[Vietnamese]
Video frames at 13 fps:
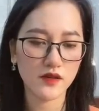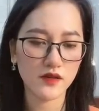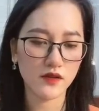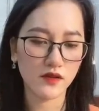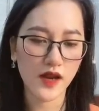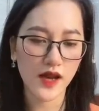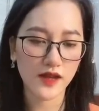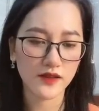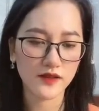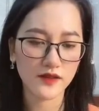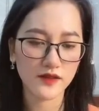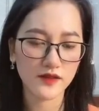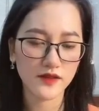Đứng lại
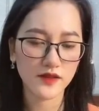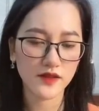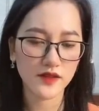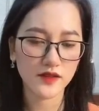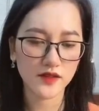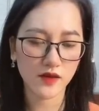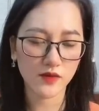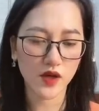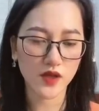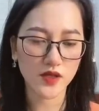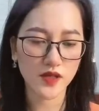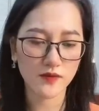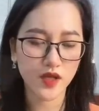Giọng
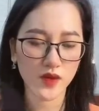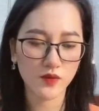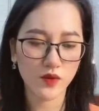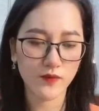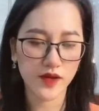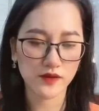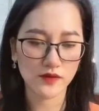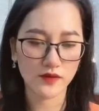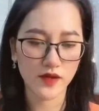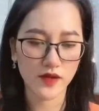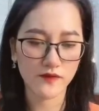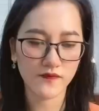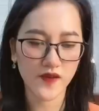nói trầm thấp của Mạc Tử
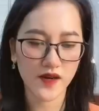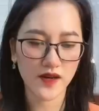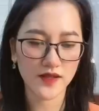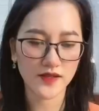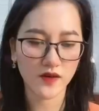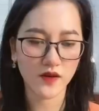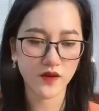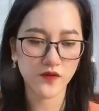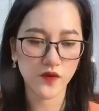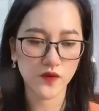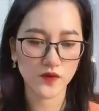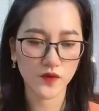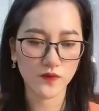Thâm vang lên sau lưng
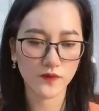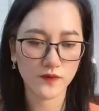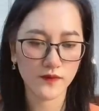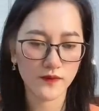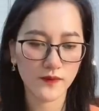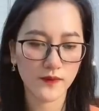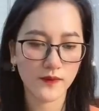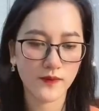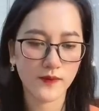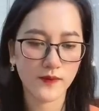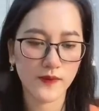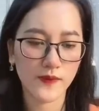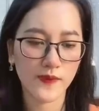Phủ Dung
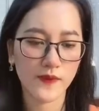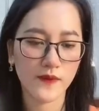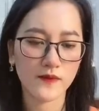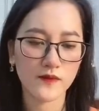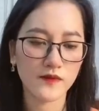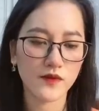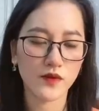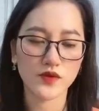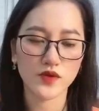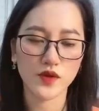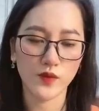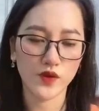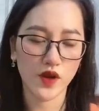Tôi có
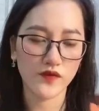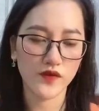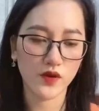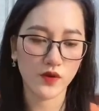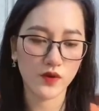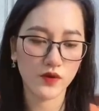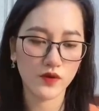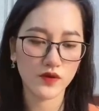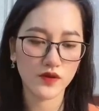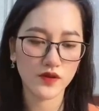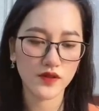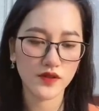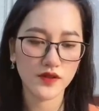chuyện muốn nói với cô
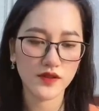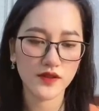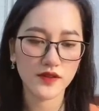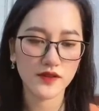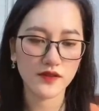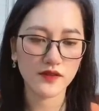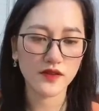Từ